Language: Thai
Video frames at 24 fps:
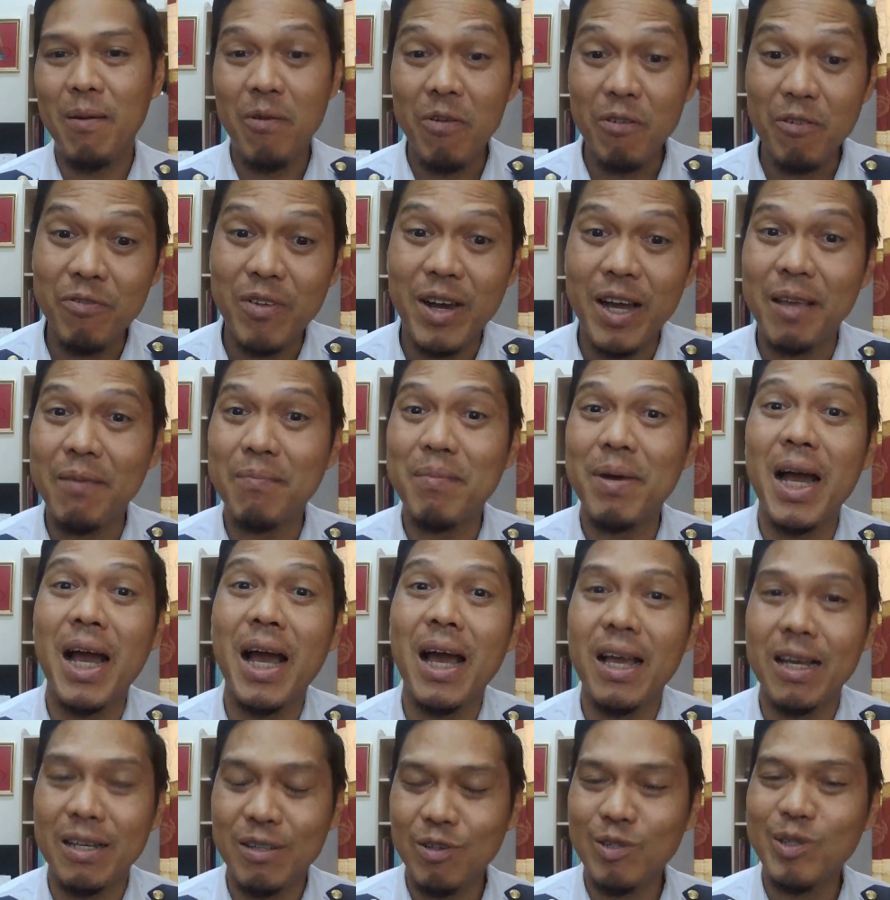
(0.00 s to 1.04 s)
ไฟมา
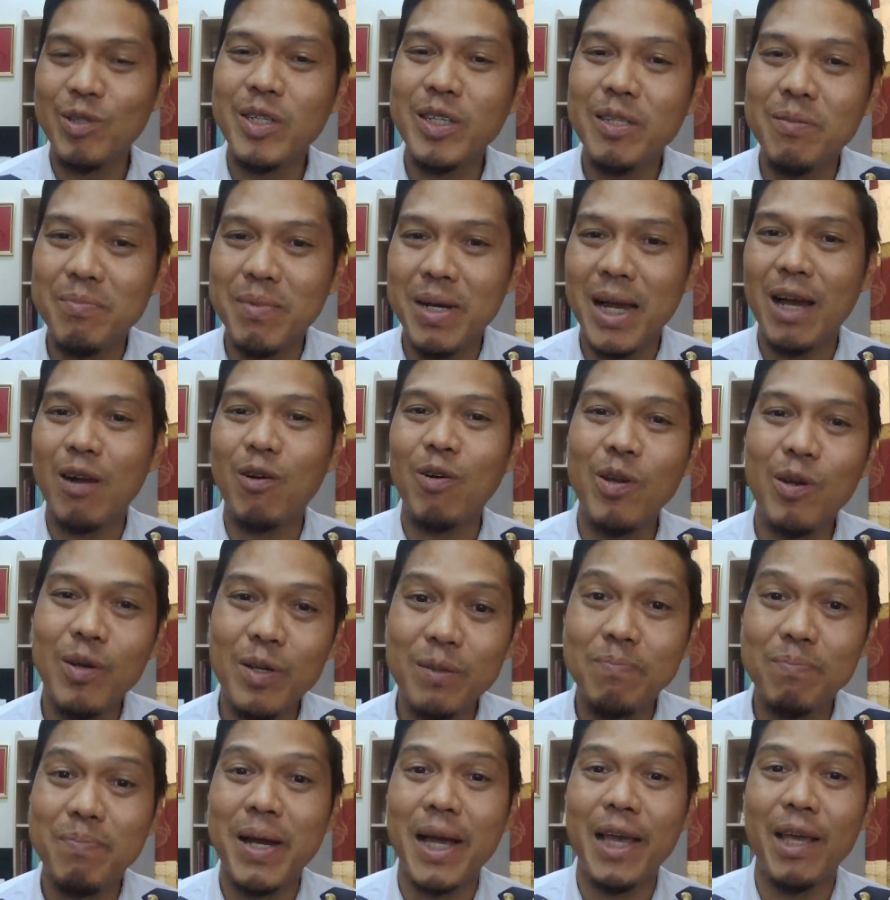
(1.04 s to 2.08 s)
ค่อยๆมาค่อ
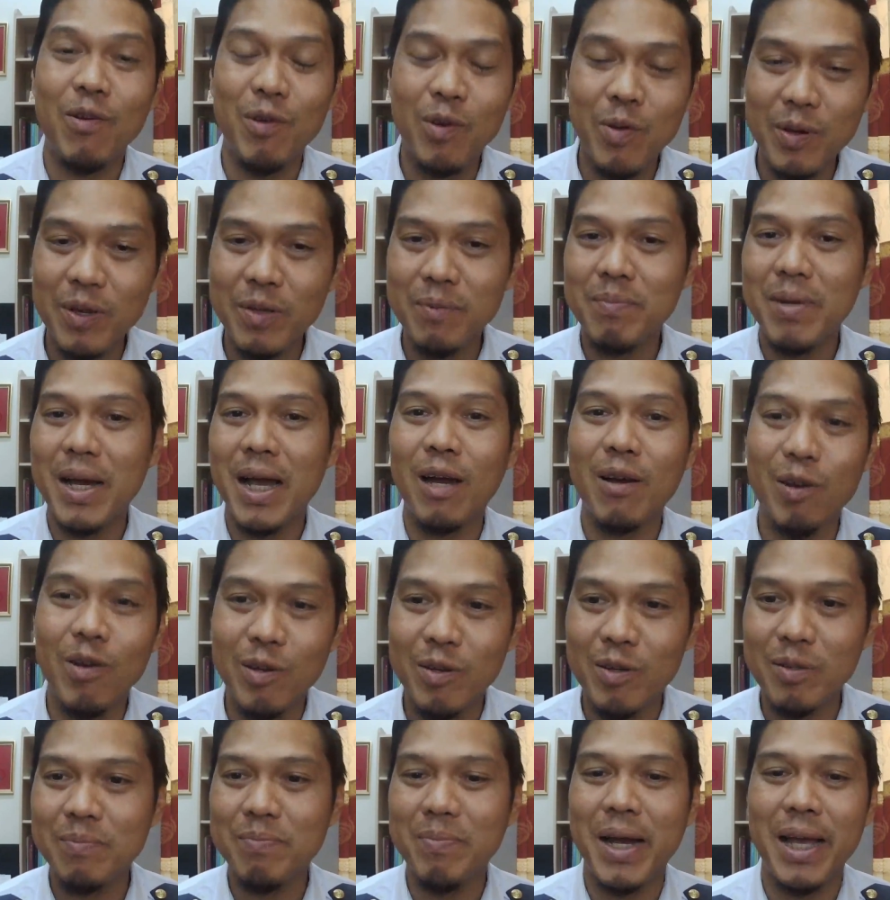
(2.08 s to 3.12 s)
ยๆไปค่อยๆ มาค่
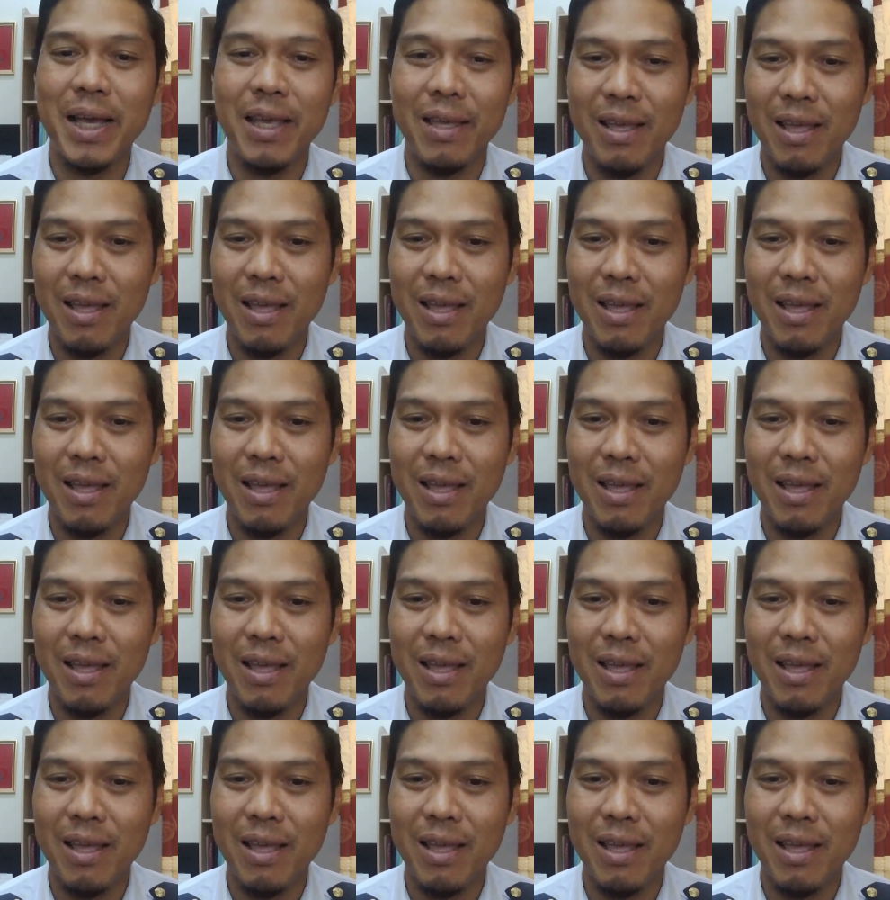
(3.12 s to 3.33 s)
อยๆไป